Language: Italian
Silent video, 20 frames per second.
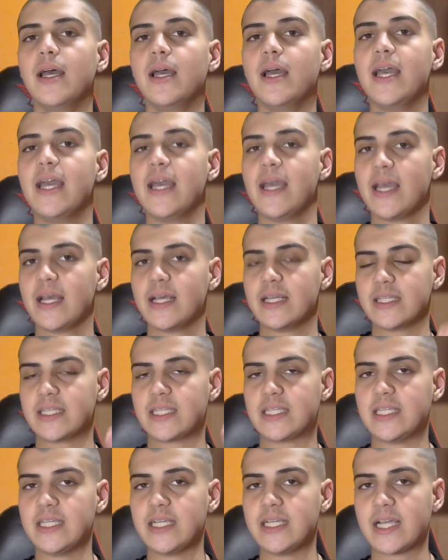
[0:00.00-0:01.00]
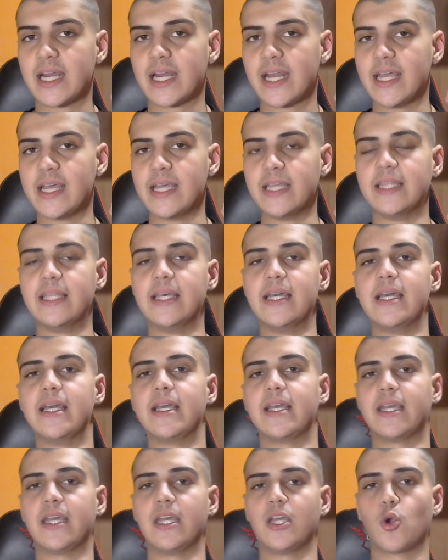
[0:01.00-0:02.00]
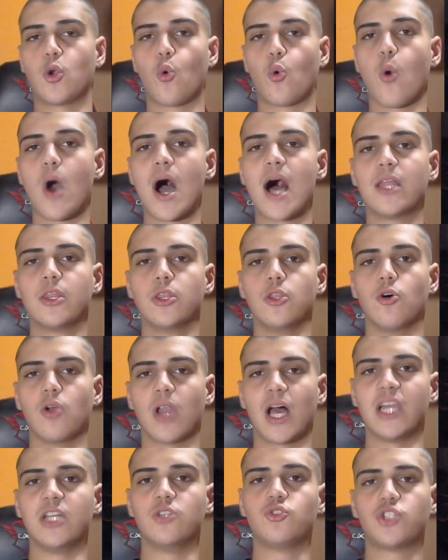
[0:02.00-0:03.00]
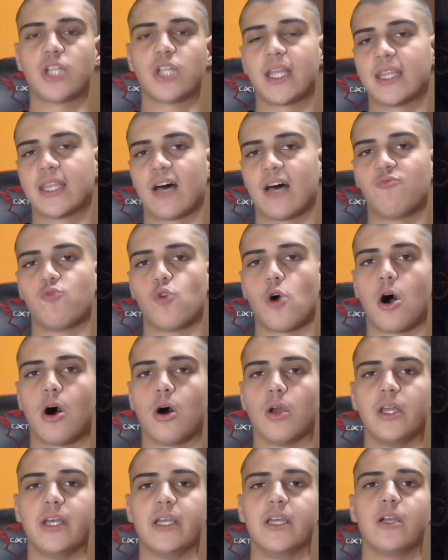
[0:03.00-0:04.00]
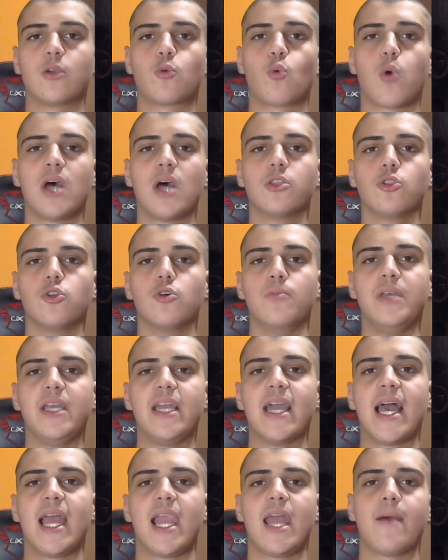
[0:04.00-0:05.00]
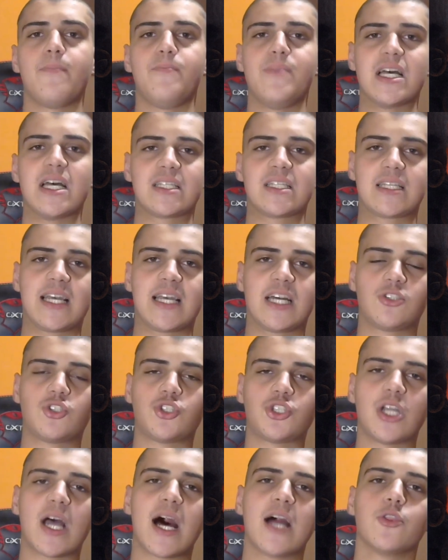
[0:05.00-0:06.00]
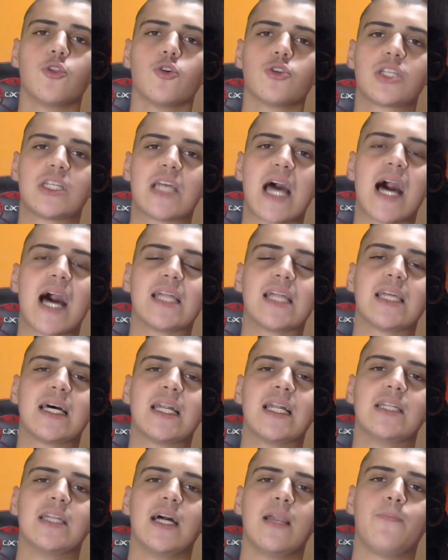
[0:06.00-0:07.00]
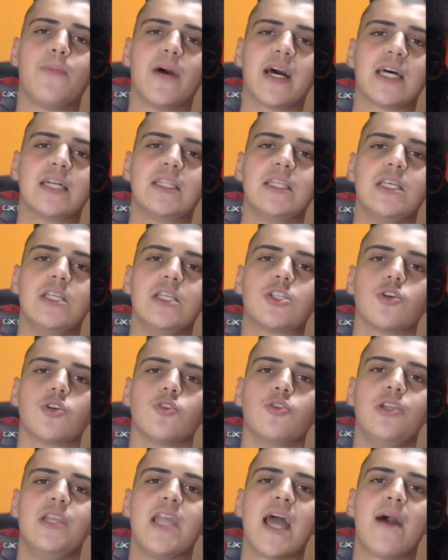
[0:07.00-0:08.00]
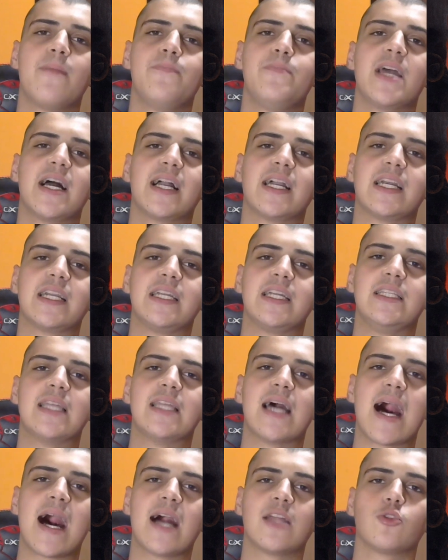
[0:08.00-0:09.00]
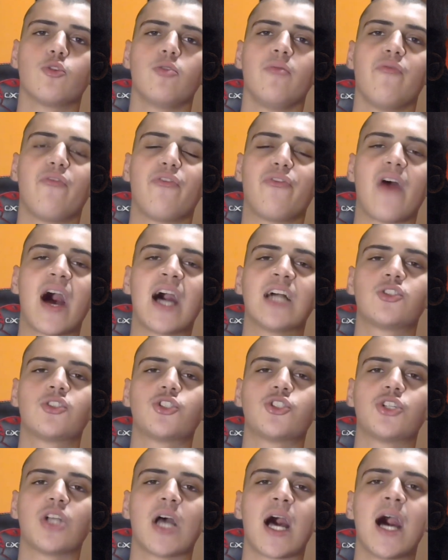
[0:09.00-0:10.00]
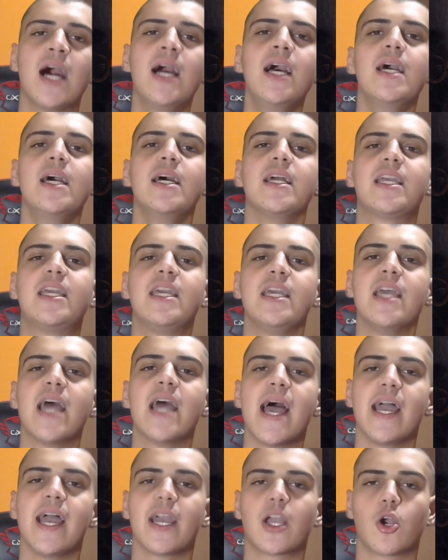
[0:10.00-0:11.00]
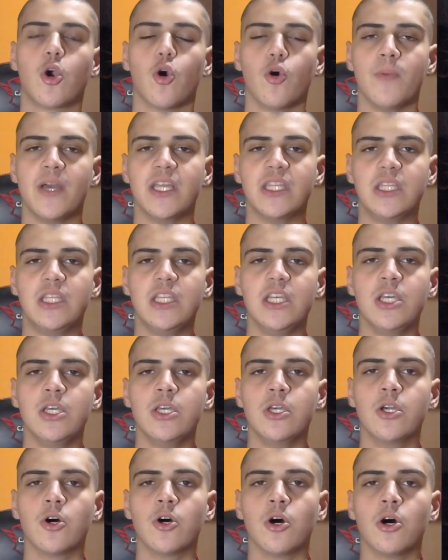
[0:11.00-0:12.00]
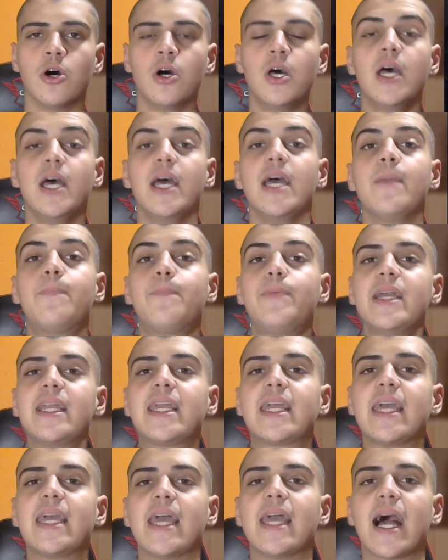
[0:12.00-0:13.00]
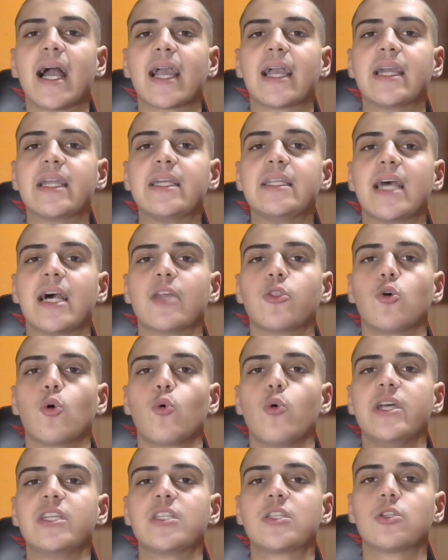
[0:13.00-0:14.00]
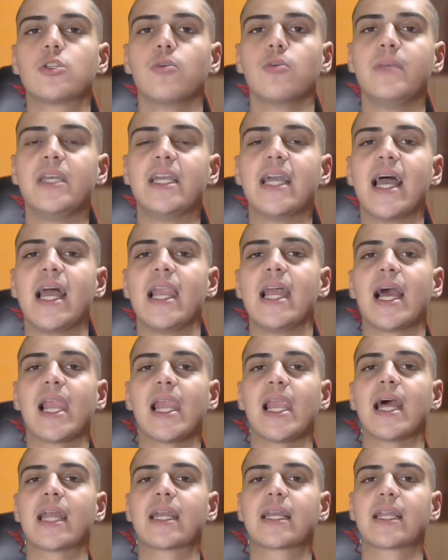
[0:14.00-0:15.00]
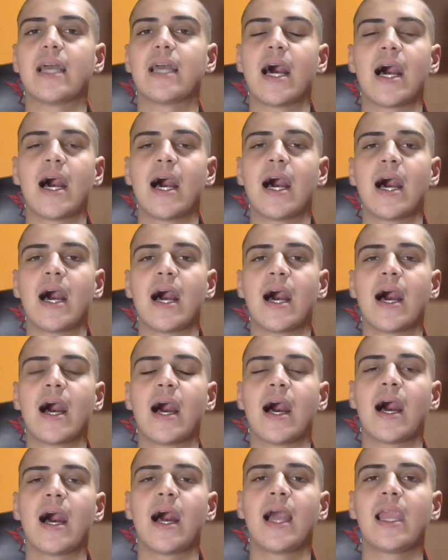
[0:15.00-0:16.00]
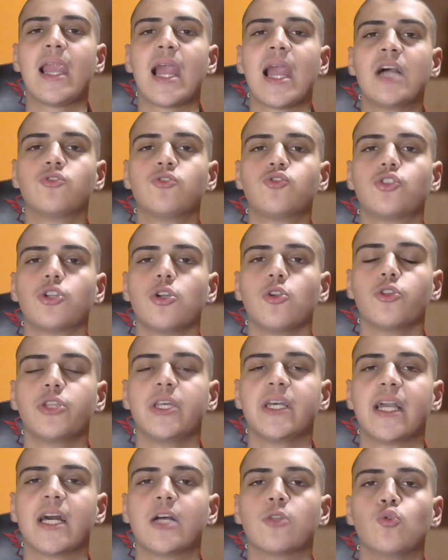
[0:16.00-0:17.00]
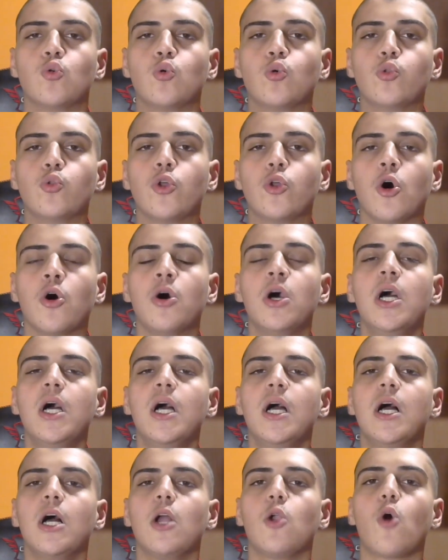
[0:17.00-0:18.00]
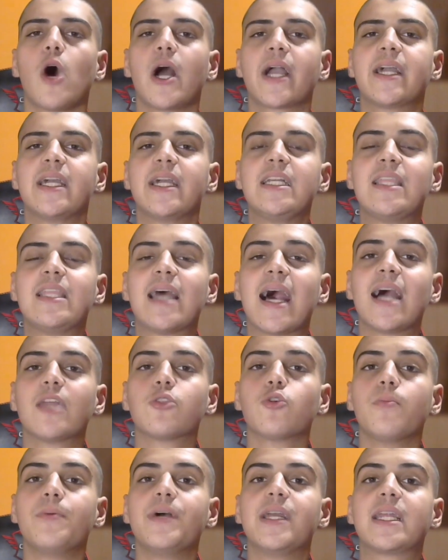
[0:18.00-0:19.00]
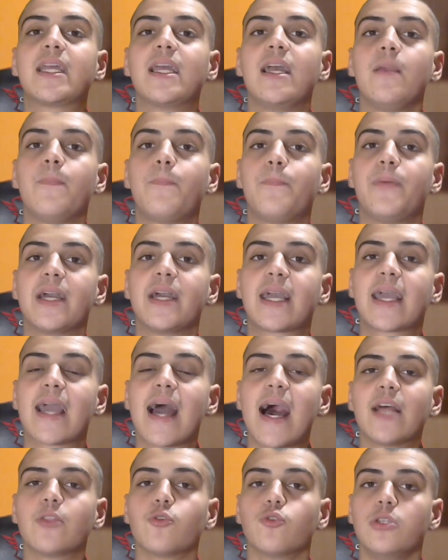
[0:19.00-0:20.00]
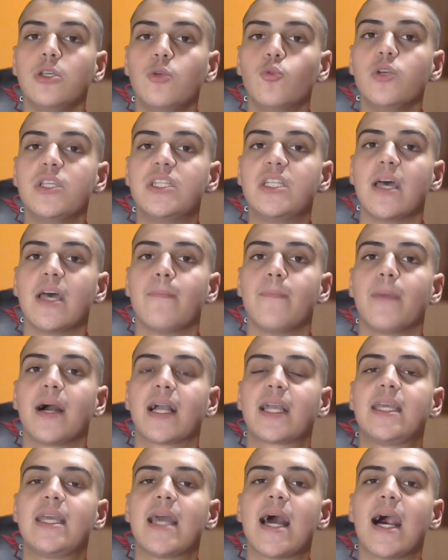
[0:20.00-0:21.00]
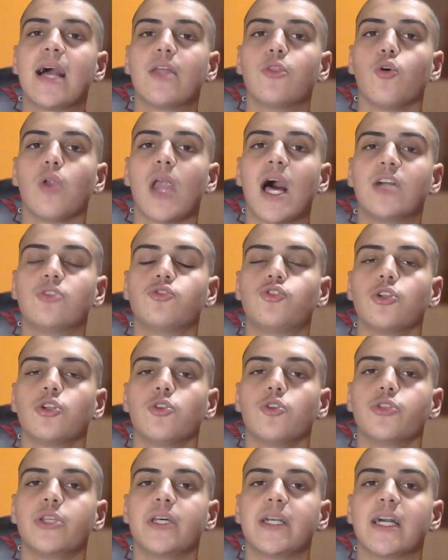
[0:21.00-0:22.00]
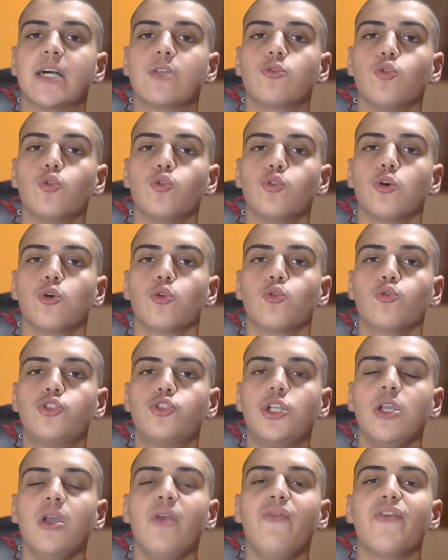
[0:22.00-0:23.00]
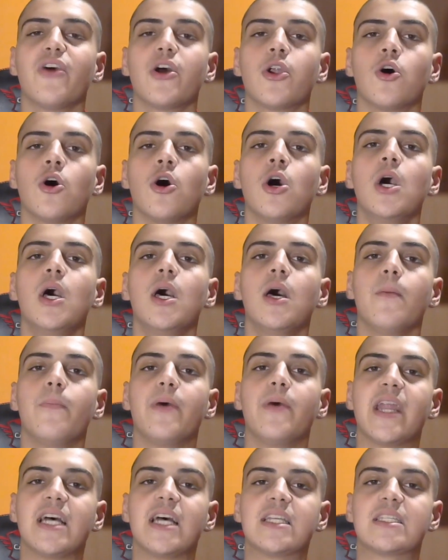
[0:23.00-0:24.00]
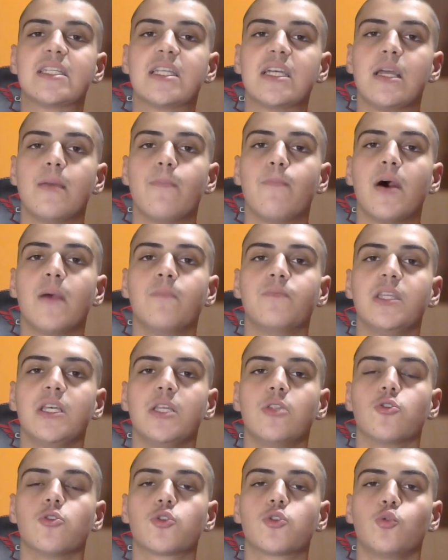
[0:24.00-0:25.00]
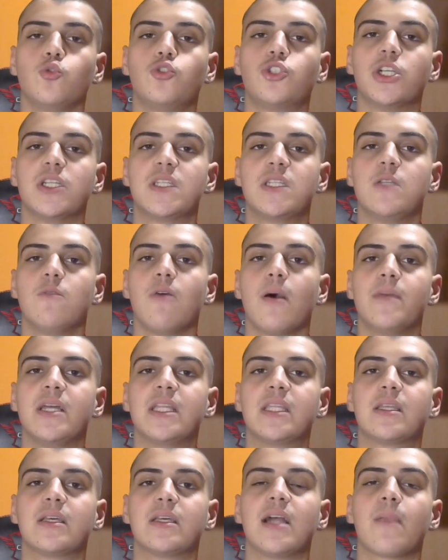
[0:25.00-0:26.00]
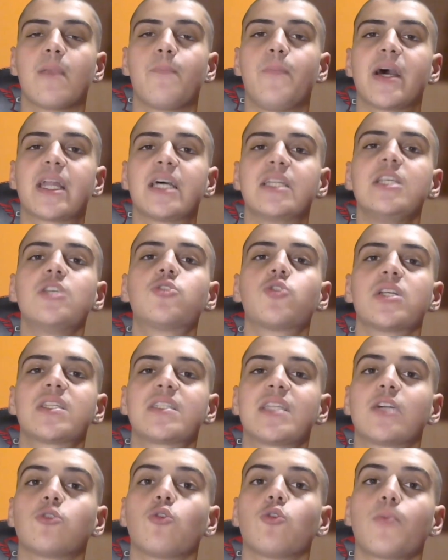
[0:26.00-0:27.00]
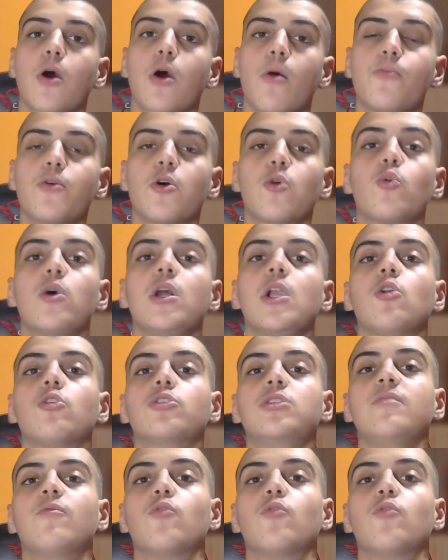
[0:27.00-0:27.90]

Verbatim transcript: e si crede che quando la leggenda vuole che quando Michele abbia scacciato Satana dal paradiso gli abbia gridato in faccia chi è come Dio e perché ha gridato questo Michele all'angelo decaduto? Lo ha gridato perché il peccato di cui si è macchiato l'angelo decaduto, Lucifero, per essere bandito successivamente dal paradiso, è stato proprio quello di